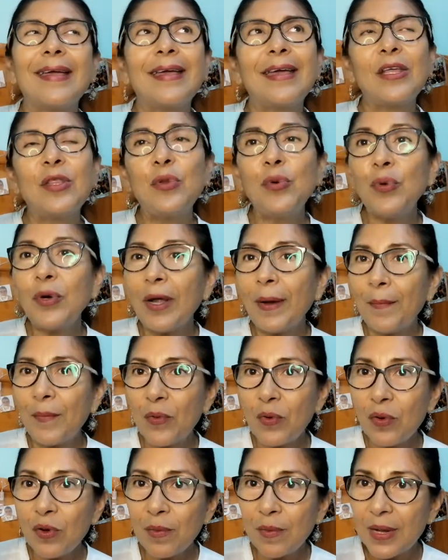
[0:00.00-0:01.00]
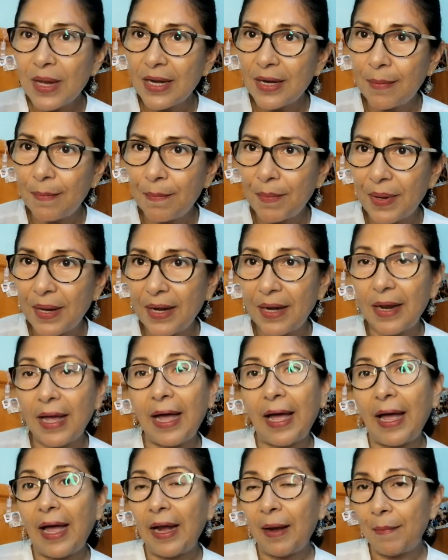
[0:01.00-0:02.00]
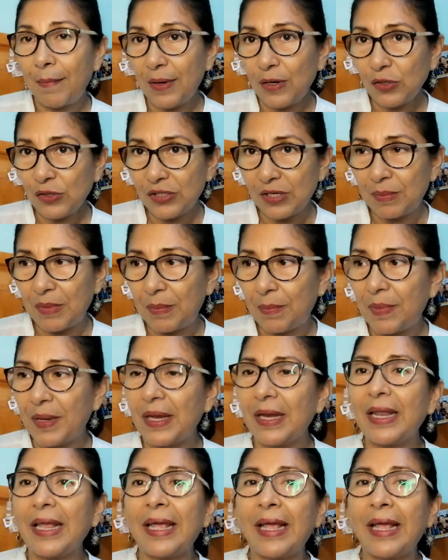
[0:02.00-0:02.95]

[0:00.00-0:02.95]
que dura muy bien en piel, al menos en mi piel,